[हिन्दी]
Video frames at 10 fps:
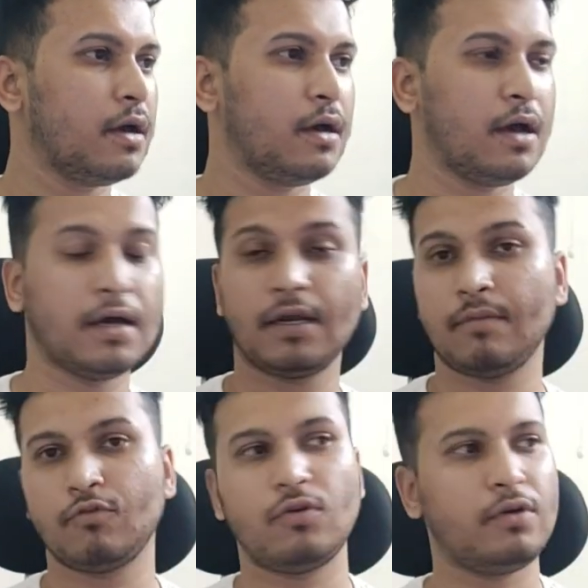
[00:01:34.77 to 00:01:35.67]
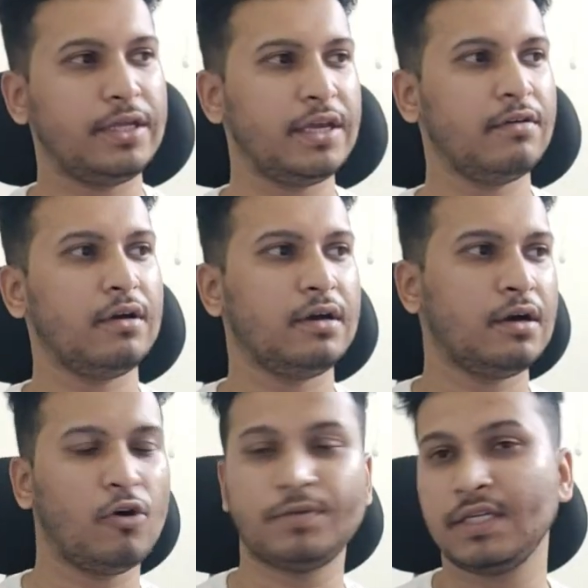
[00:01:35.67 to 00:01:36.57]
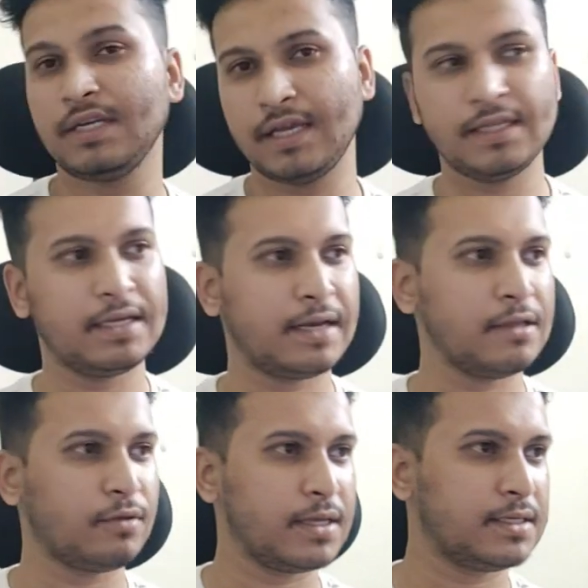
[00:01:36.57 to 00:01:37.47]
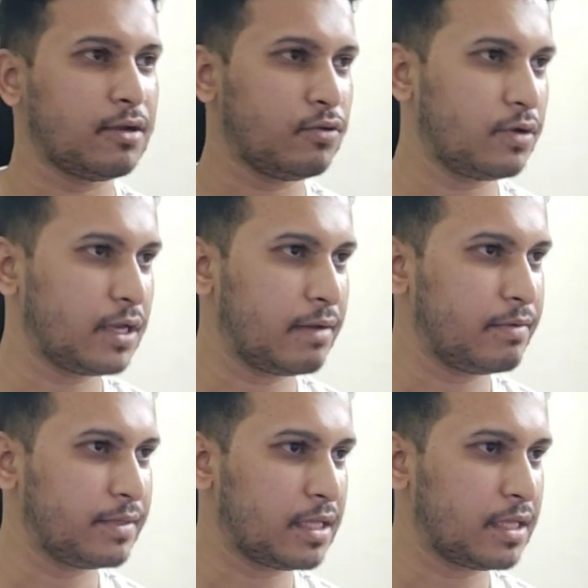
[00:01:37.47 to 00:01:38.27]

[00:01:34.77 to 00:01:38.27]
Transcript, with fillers: अगर आपको ये ऑप्शन नहीं दिख रहा है तो कैसे डाउनलोड करना है मैं